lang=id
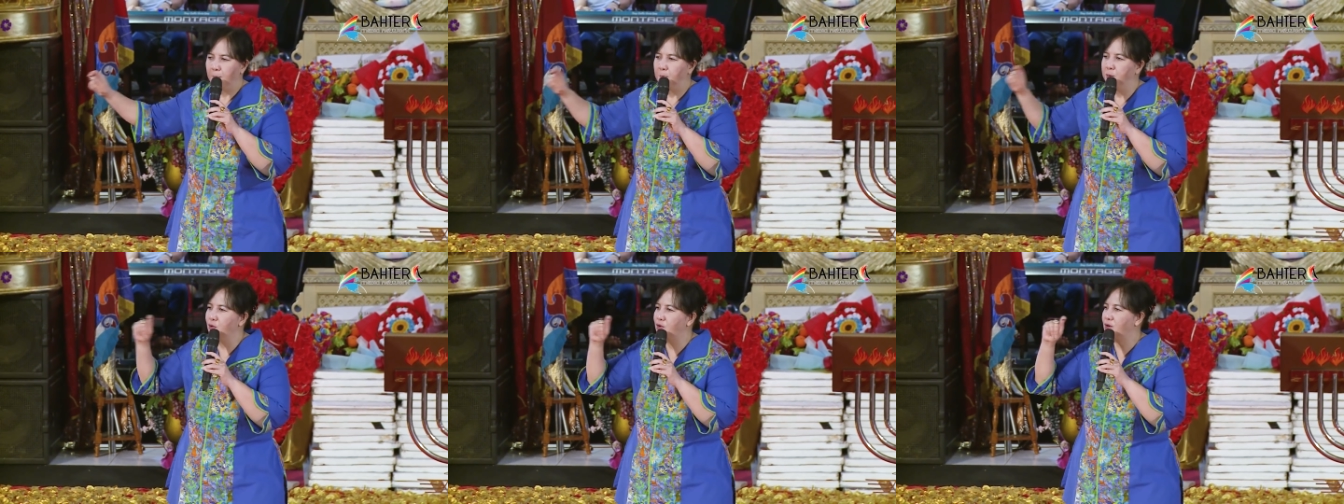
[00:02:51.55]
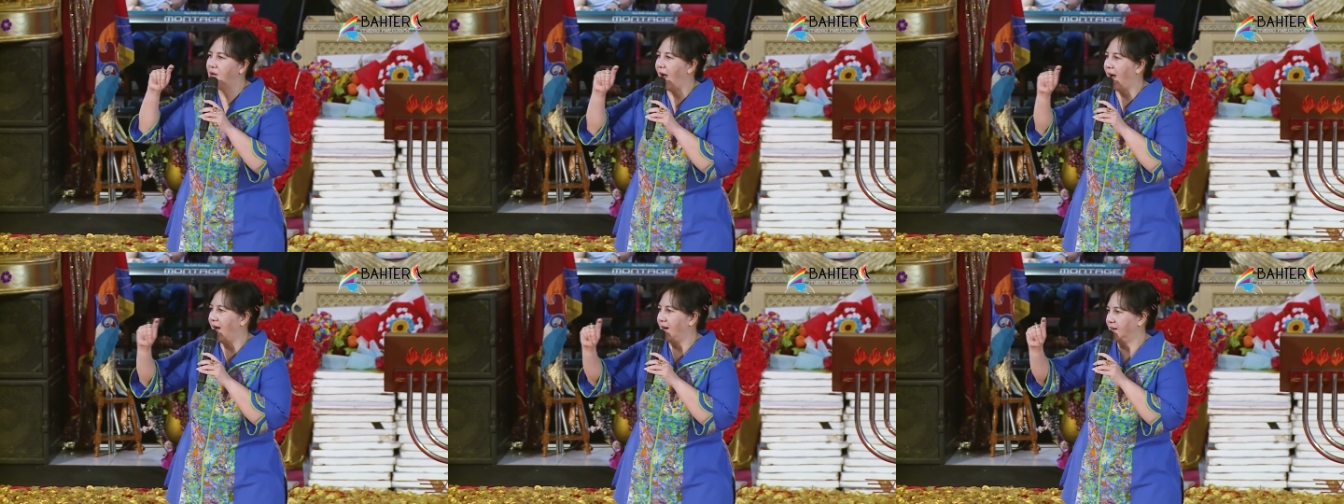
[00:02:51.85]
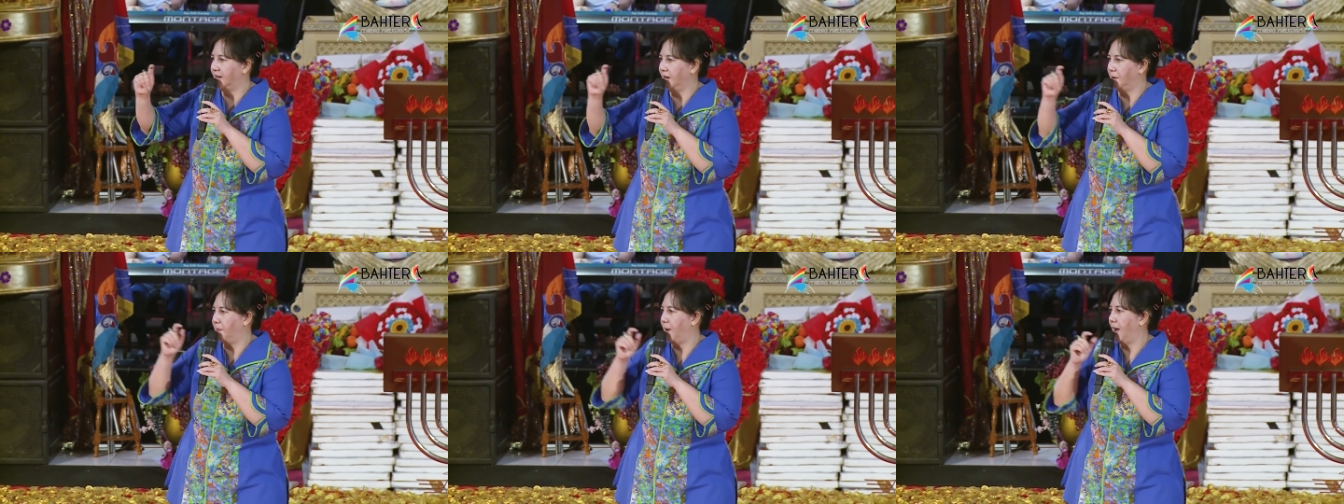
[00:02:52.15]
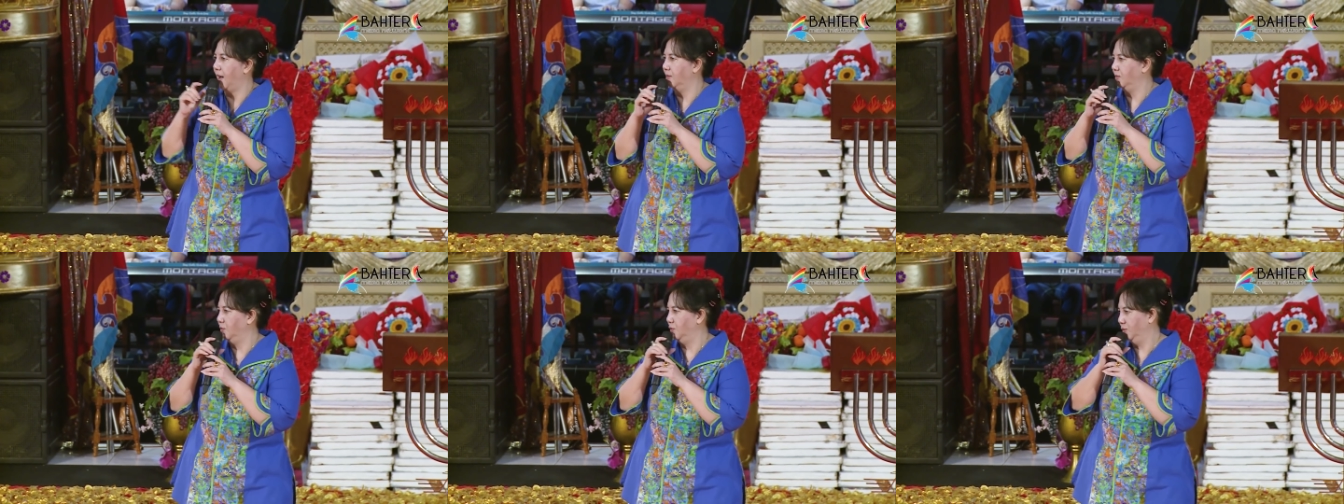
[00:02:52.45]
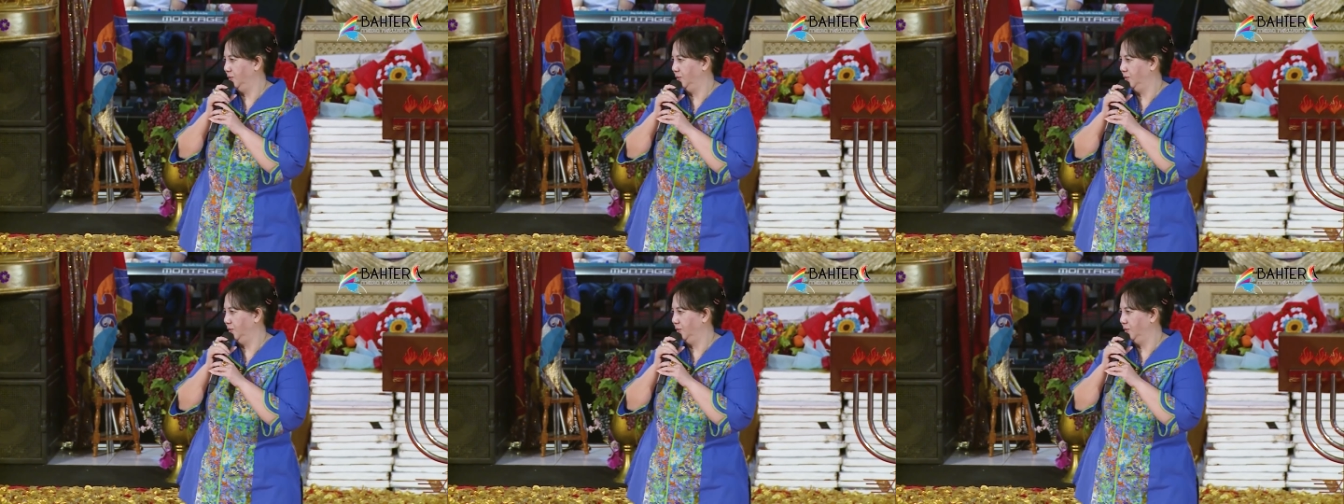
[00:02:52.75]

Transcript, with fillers: Buka gerbang.